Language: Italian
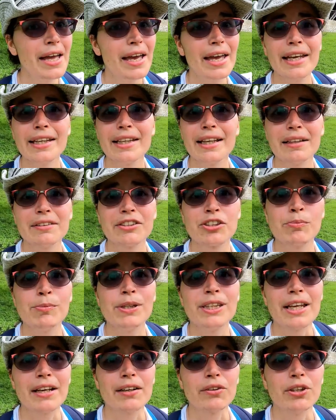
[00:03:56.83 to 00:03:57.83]
e dal
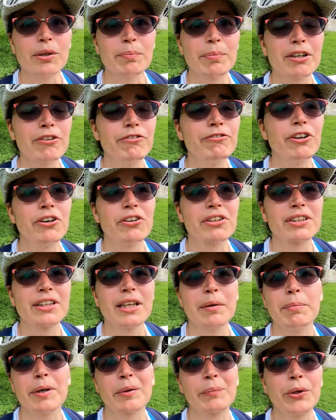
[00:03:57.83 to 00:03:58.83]
cimitero di
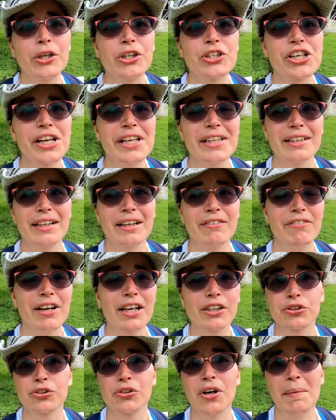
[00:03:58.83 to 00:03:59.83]
Praforte per poi scendere
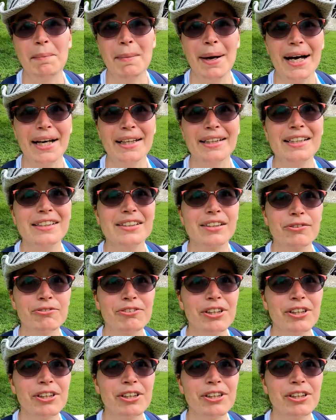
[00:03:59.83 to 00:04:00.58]
verso Almadis